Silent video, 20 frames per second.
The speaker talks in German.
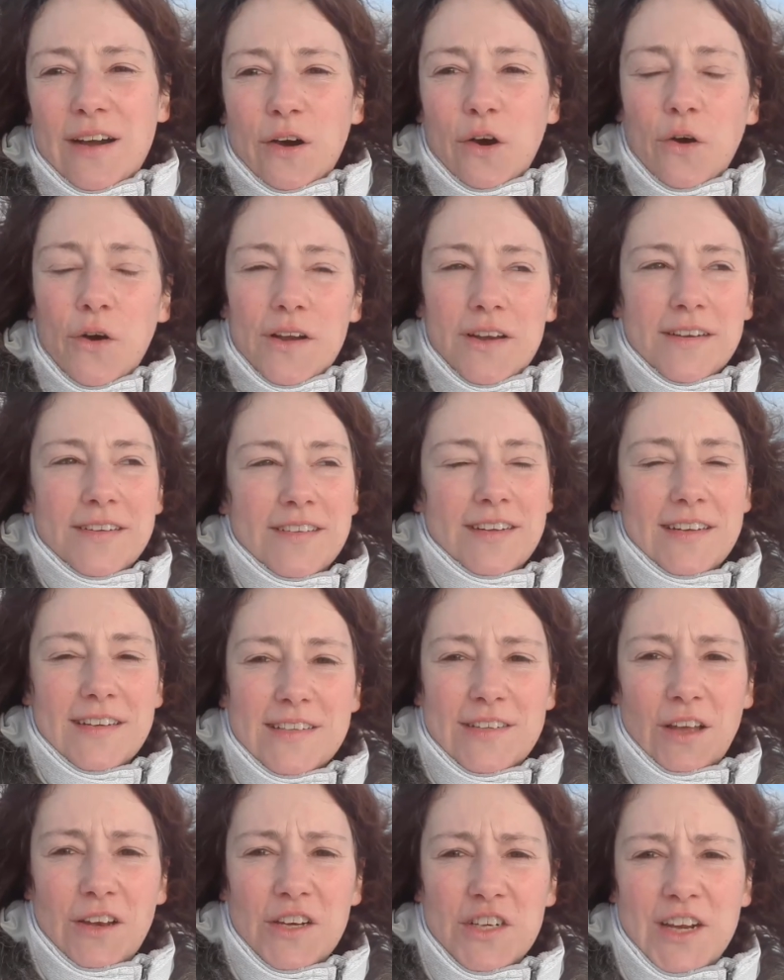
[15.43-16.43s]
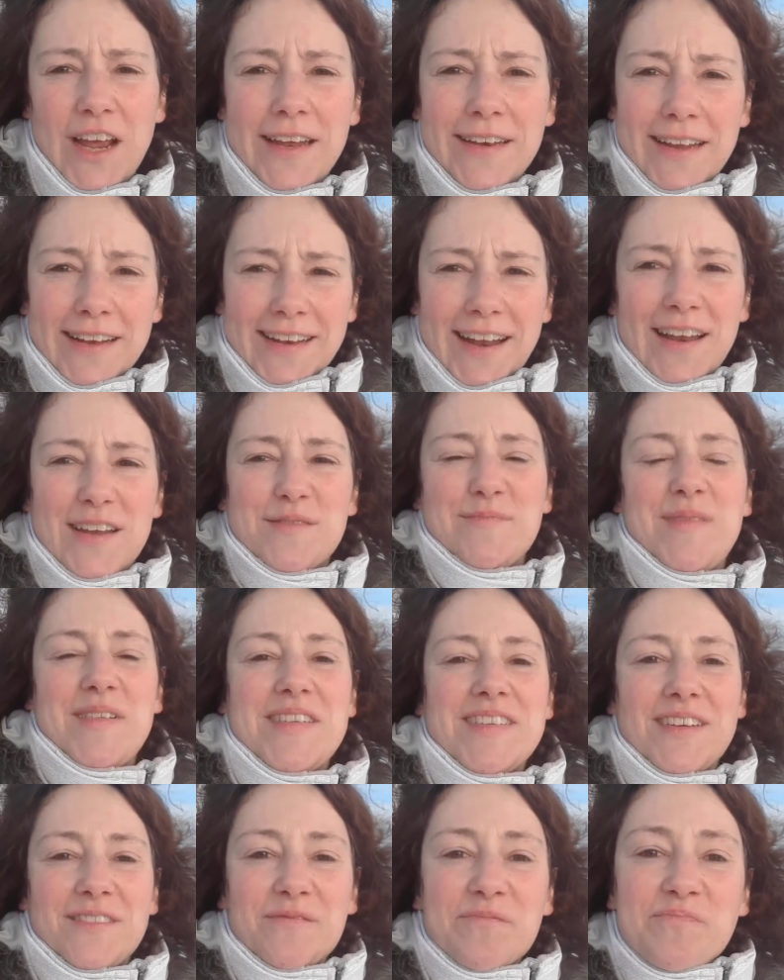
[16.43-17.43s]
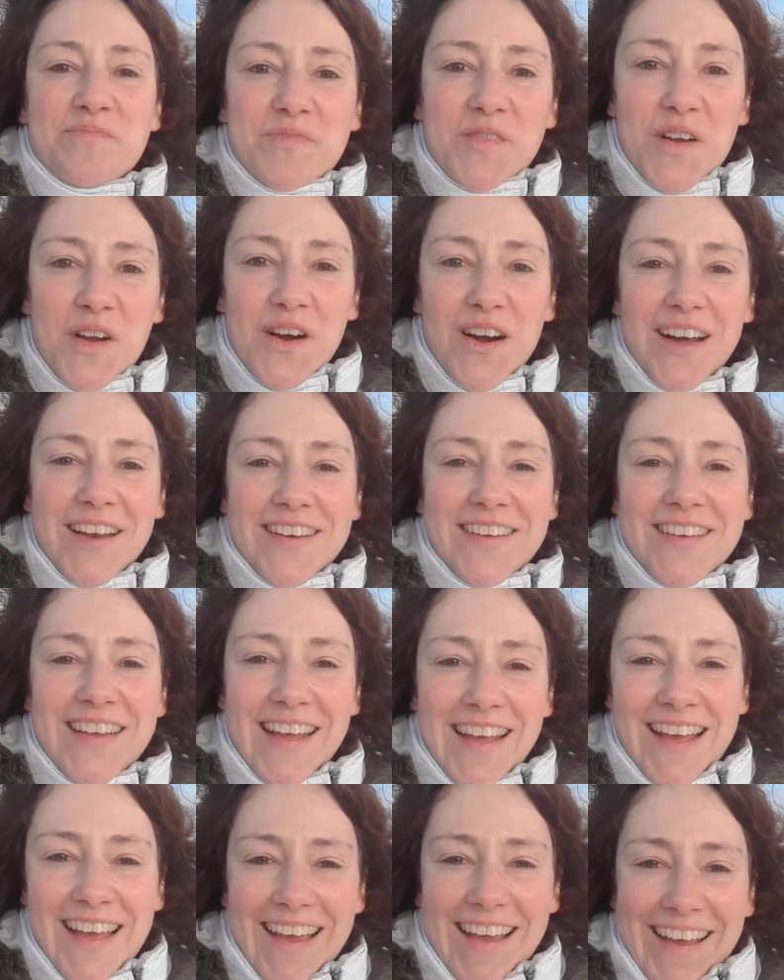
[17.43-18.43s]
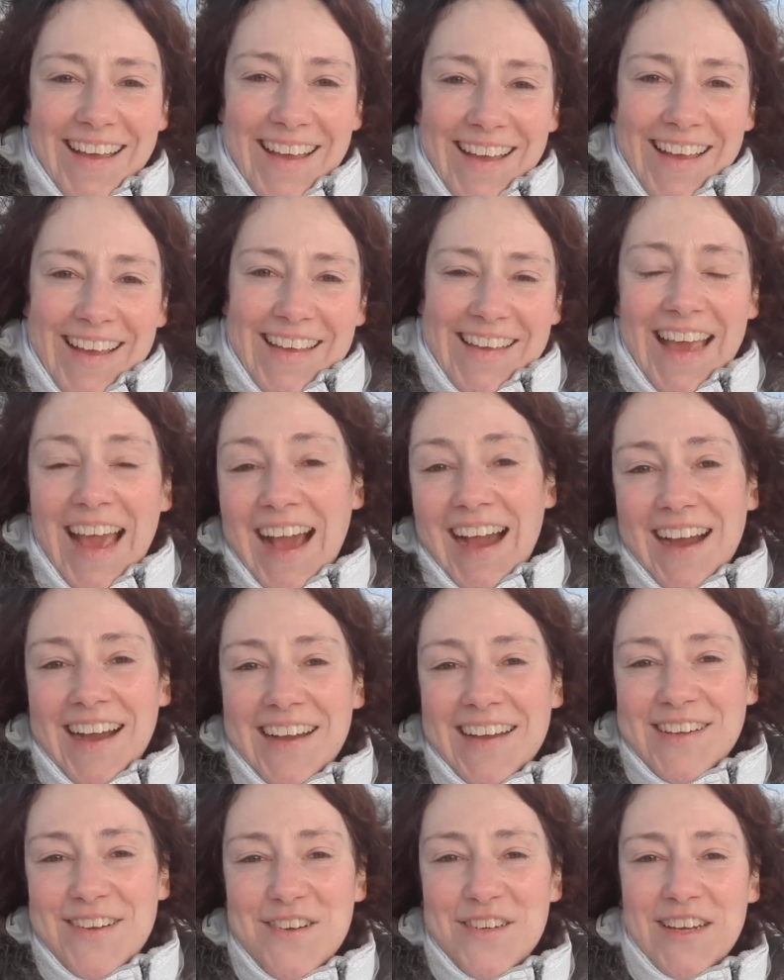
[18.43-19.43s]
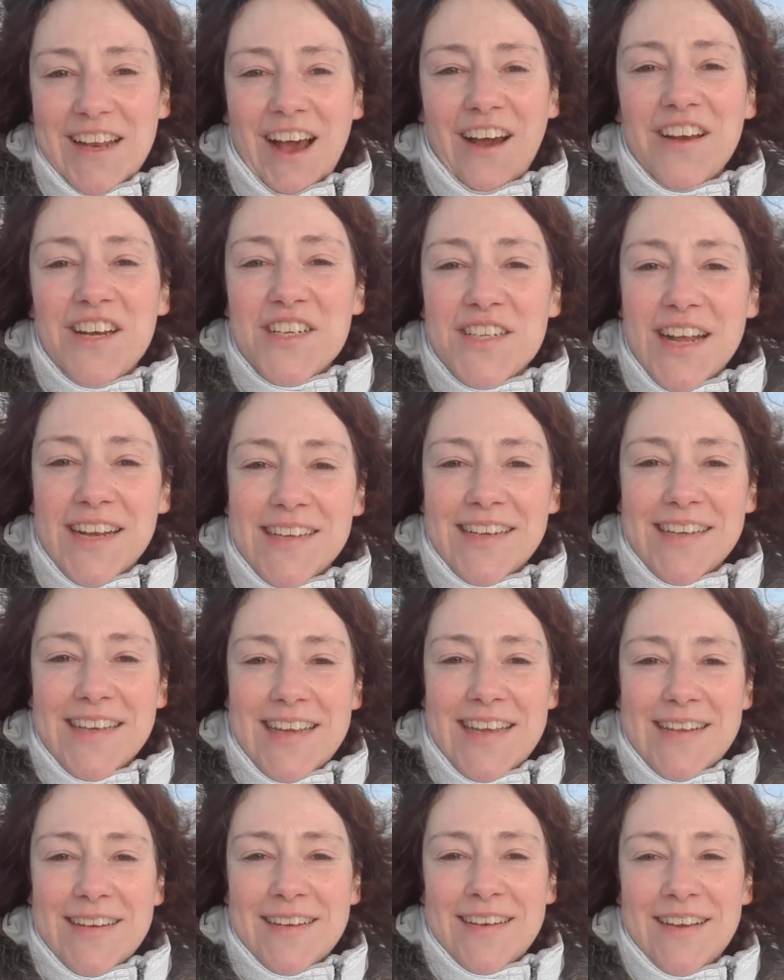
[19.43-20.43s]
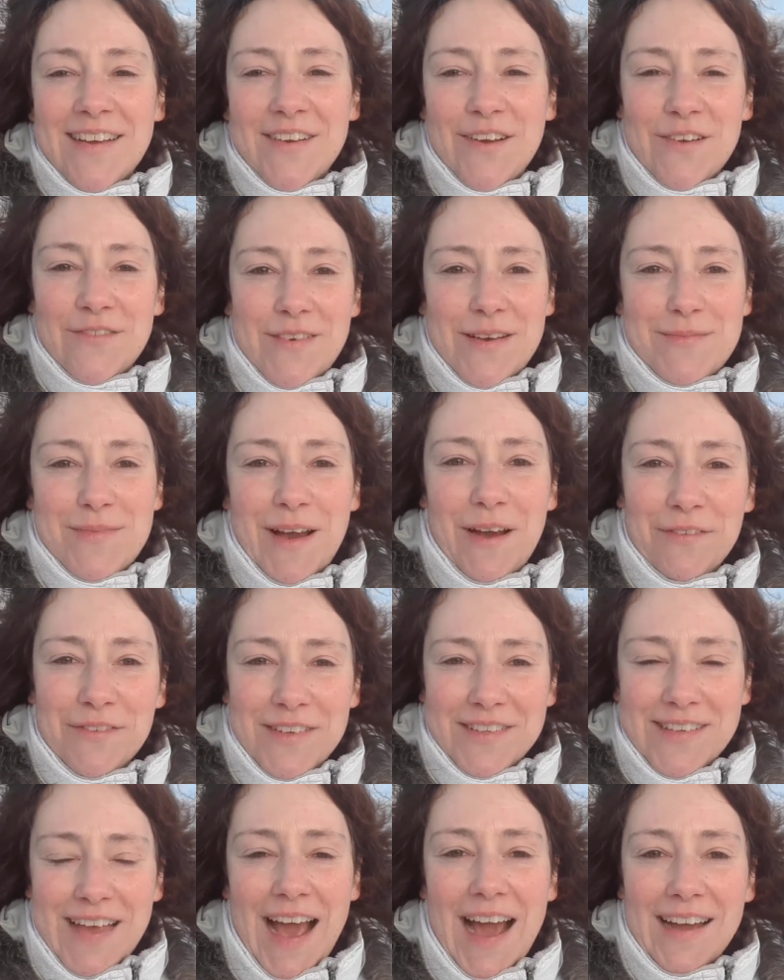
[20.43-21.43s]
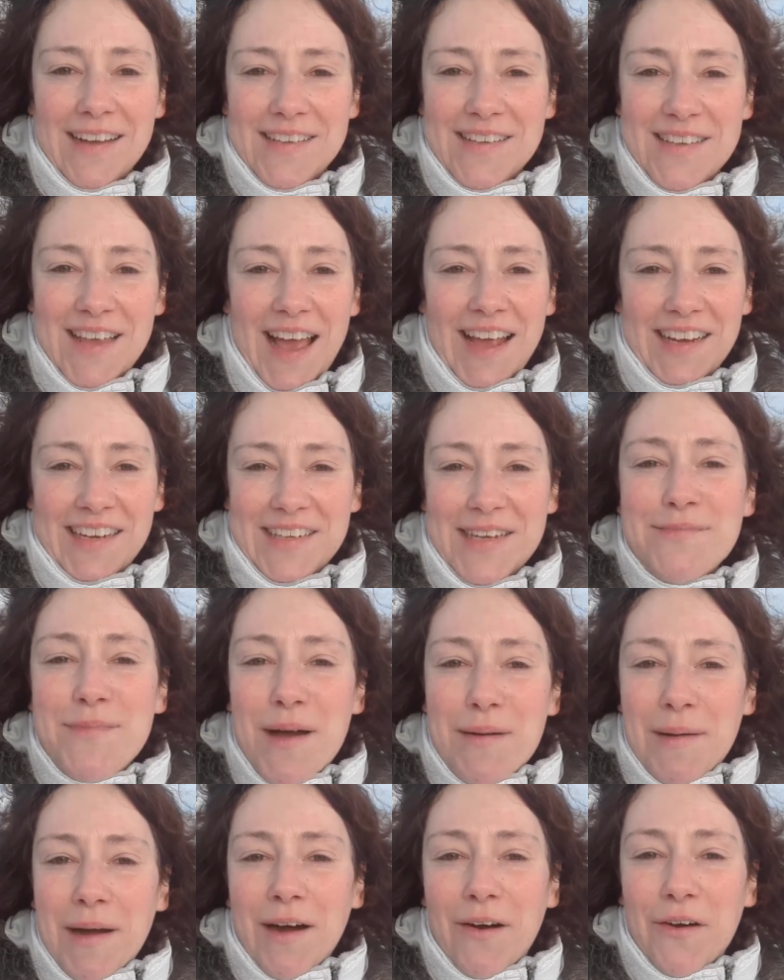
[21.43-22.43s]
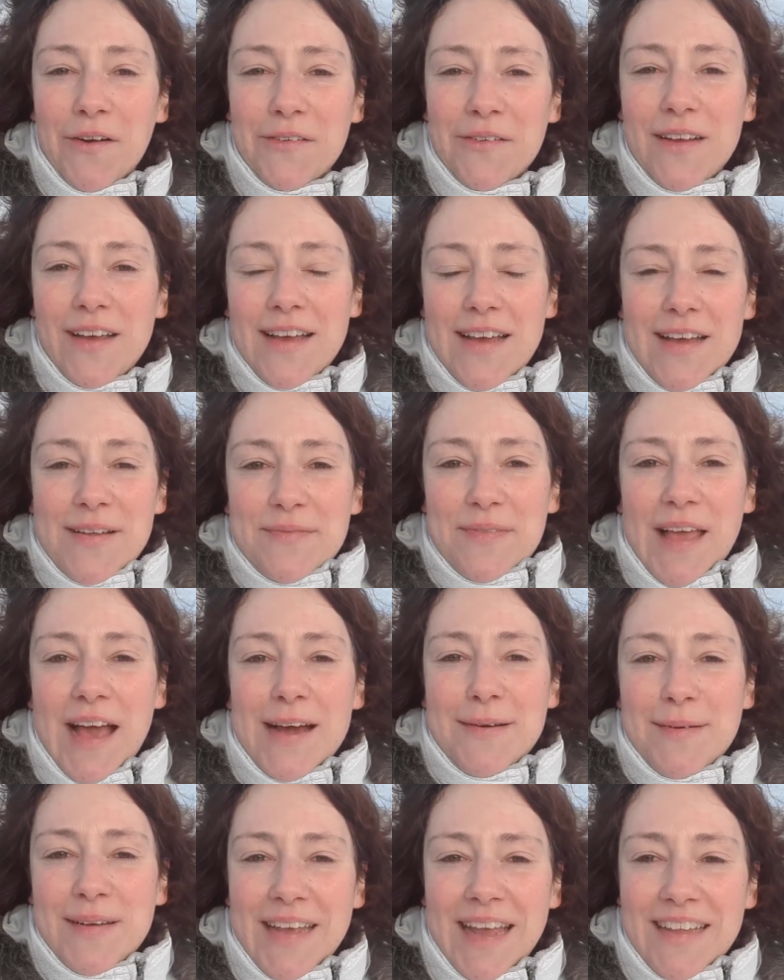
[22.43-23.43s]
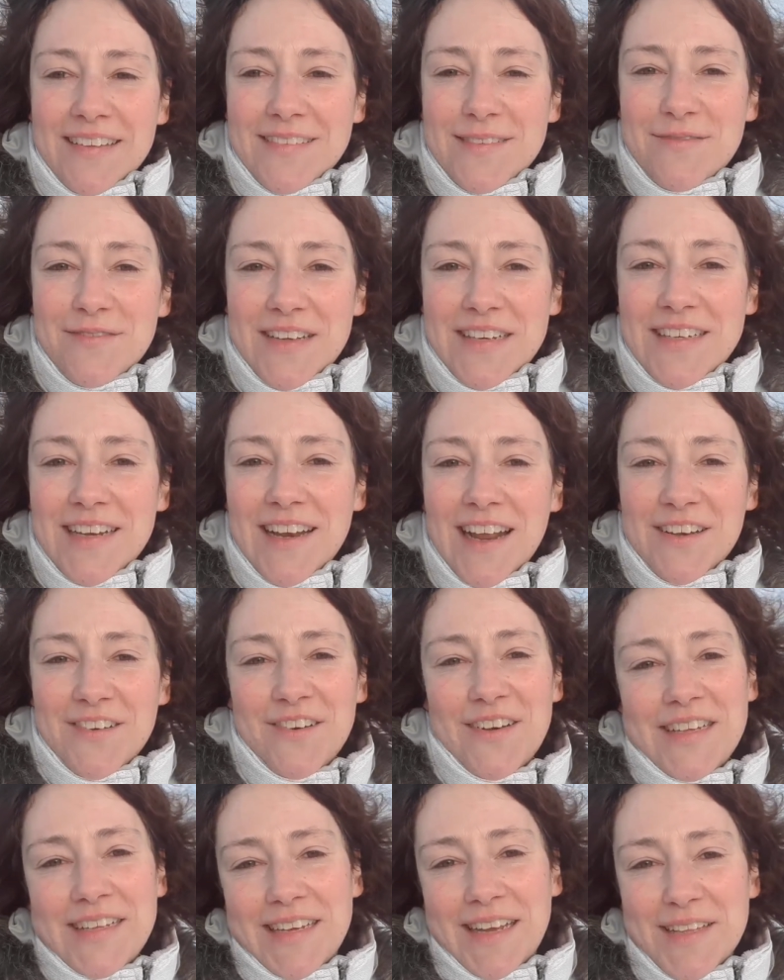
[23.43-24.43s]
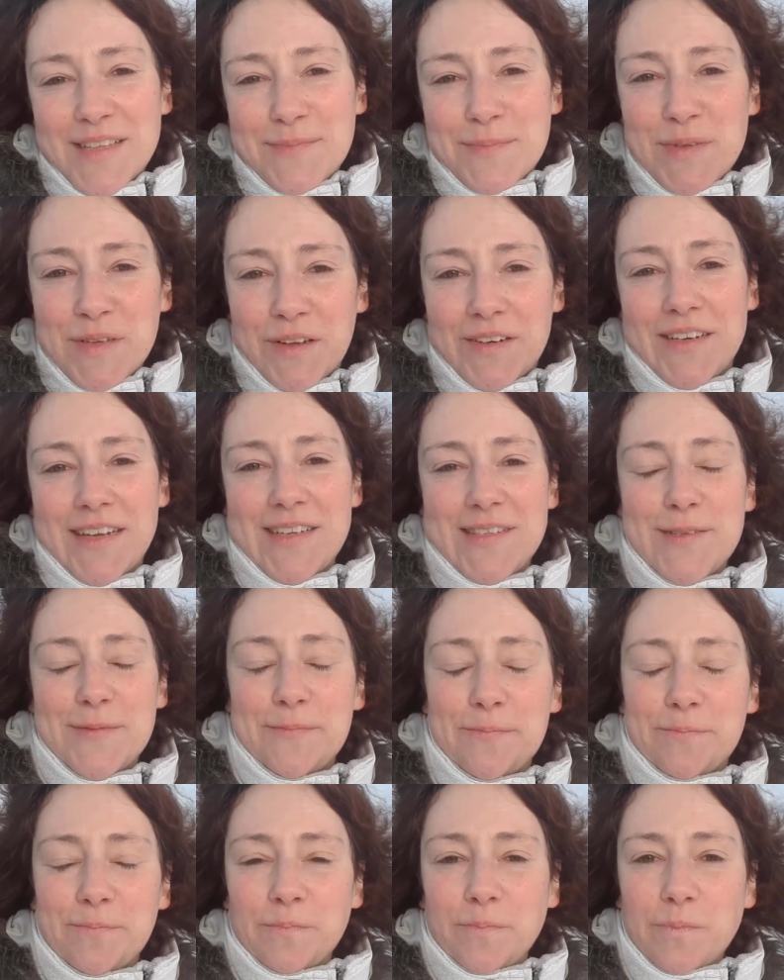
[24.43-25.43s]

Und die Sonne scheint ein kleines bisschen. Und ja, gute Laune-Strategien können wir im Laufe des Jahres eigentlich immer brauchen. Aber jetzt im Winter natürlich ganz besonders.